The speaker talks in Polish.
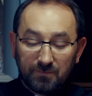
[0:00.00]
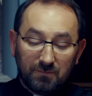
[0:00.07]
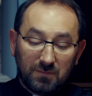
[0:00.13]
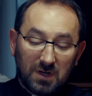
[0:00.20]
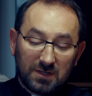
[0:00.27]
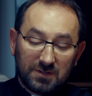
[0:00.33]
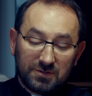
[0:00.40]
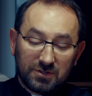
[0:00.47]

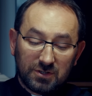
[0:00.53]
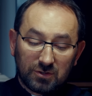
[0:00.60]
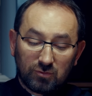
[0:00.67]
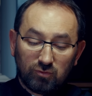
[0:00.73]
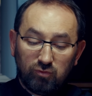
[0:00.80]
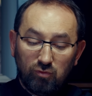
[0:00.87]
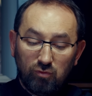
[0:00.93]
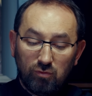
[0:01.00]
Bali się
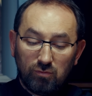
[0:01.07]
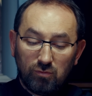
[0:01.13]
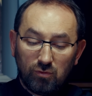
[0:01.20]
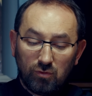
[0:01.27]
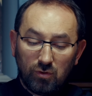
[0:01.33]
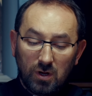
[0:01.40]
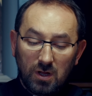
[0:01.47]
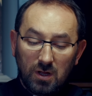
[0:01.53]

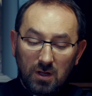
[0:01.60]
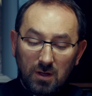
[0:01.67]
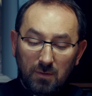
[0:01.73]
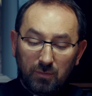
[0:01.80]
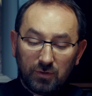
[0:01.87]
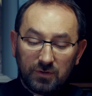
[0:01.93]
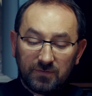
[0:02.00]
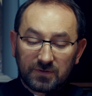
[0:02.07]
tłumu,
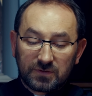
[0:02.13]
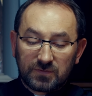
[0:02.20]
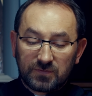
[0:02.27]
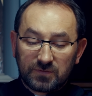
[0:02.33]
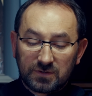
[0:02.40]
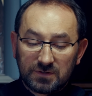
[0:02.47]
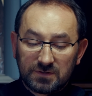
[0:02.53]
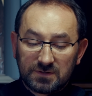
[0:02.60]
ponieważ
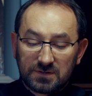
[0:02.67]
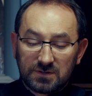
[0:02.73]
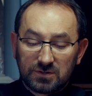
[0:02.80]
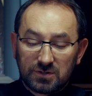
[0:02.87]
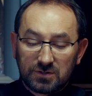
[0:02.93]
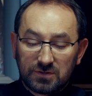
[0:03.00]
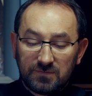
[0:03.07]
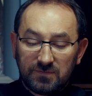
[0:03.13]
wszyscy
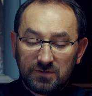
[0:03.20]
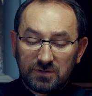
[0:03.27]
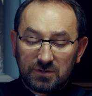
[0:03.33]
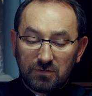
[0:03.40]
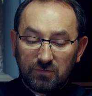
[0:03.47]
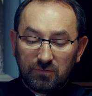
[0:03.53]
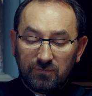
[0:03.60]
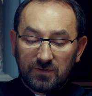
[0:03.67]

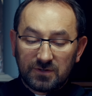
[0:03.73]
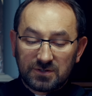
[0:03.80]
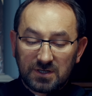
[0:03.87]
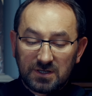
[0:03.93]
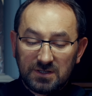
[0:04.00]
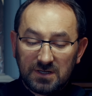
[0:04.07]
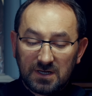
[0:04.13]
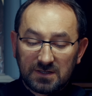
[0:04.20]
rzeczywiście
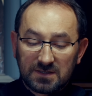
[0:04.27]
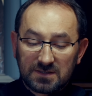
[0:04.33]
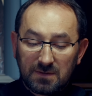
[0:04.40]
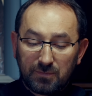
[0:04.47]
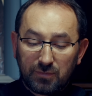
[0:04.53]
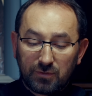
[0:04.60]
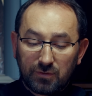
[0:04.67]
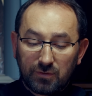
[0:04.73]
uważali Jana za
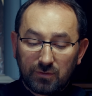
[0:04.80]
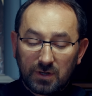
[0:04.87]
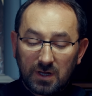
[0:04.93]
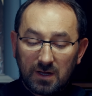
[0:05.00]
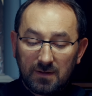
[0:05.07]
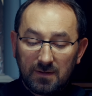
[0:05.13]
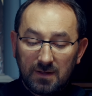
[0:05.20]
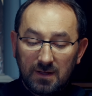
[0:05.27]

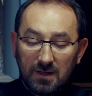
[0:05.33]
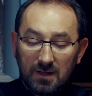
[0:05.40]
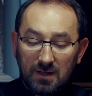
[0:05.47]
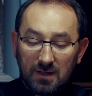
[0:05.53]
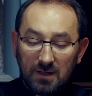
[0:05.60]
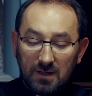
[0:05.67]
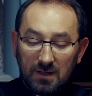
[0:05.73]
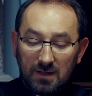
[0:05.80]
proroka.
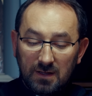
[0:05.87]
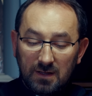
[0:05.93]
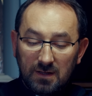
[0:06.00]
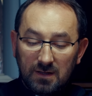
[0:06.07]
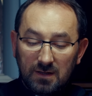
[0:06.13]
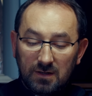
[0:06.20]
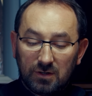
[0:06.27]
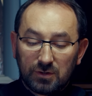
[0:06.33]

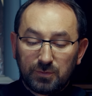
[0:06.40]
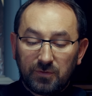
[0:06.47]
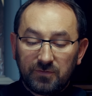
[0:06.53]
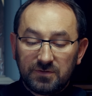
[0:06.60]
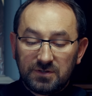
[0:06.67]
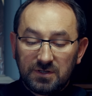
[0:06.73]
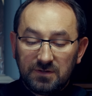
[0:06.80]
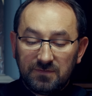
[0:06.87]

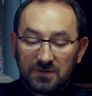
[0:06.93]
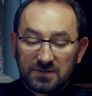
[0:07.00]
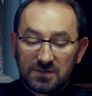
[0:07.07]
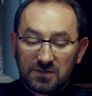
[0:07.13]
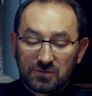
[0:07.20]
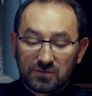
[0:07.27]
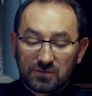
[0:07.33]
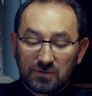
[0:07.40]
Odpowiedzieli więc
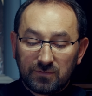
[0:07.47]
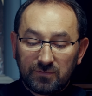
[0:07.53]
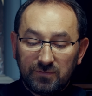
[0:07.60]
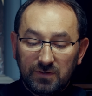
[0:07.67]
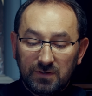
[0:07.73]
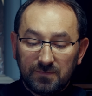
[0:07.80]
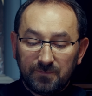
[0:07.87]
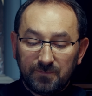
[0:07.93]

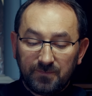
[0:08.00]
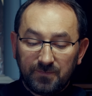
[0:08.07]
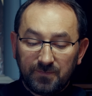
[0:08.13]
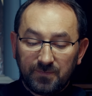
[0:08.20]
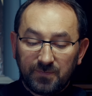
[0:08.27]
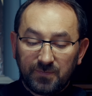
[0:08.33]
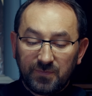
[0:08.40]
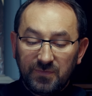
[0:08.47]
Jezusowi:
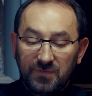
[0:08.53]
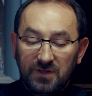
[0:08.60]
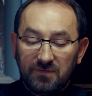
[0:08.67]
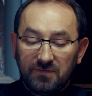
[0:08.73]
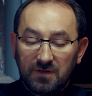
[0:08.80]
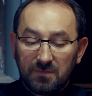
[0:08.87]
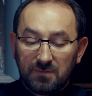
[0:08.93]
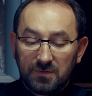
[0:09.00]
Nie
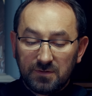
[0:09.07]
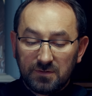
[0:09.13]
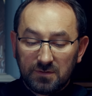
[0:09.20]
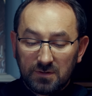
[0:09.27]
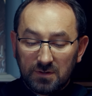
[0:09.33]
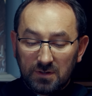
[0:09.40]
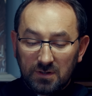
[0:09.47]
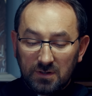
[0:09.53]
wiemy.
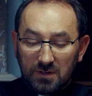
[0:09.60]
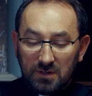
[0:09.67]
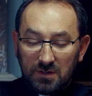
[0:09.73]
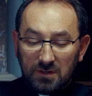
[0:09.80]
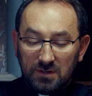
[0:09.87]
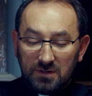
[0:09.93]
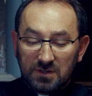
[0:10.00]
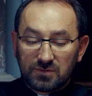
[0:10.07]

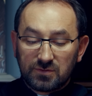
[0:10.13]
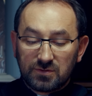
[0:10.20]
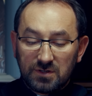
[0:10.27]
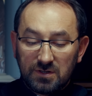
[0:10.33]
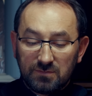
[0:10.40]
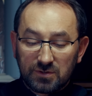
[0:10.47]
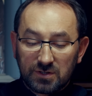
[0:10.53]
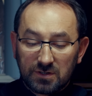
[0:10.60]
Jezus
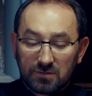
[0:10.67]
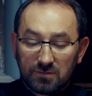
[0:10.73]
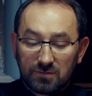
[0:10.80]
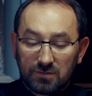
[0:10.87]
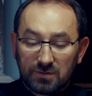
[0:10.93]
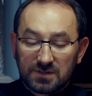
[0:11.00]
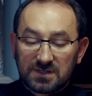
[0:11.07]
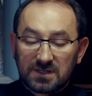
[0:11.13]
im rzekł:
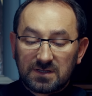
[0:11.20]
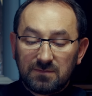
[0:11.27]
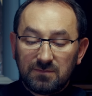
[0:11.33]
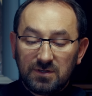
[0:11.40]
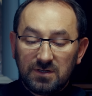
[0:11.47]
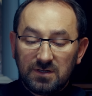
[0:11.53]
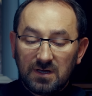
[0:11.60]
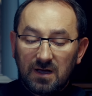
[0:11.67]

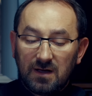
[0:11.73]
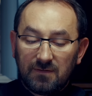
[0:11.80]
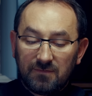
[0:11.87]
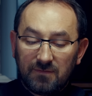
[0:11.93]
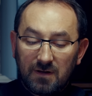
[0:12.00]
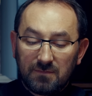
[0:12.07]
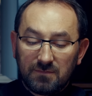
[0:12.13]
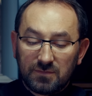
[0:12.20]
Zatem i ja
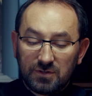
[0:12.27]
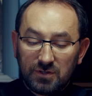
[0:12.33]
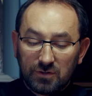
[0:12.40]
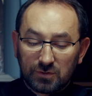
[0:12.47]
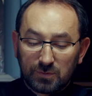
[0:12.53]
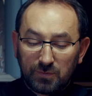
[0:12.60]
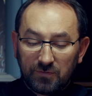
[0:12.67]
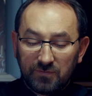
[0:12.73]
wam nie
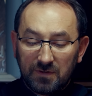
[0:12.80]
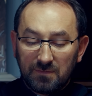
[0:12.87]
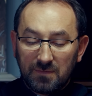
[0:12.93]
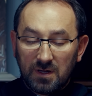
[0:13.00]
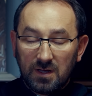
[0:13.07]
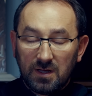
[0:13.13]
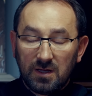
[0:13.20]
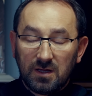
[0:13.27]
odpowiem,
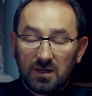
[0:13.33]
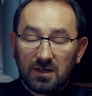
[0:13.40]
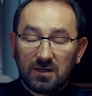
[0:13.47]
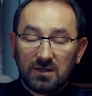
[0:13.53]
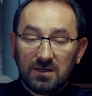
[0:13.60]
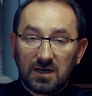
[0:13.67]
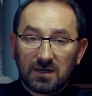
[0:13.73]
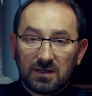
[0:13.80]

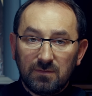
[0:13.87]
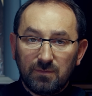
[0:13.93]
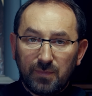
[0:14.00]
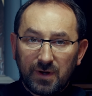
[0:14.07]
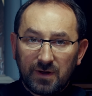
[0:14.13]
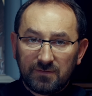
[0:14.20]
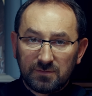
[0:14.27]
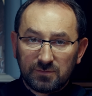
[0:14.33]
jakim
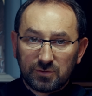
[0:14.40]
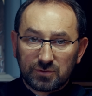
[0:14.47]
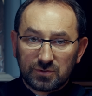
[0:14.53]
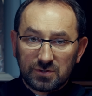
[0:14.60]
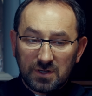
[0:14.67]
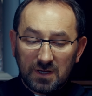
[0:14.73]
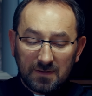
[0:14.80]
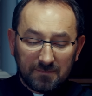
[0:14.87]
prawem to
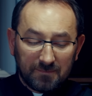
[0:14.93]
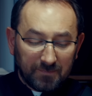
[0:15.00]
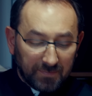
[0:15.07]
czynię.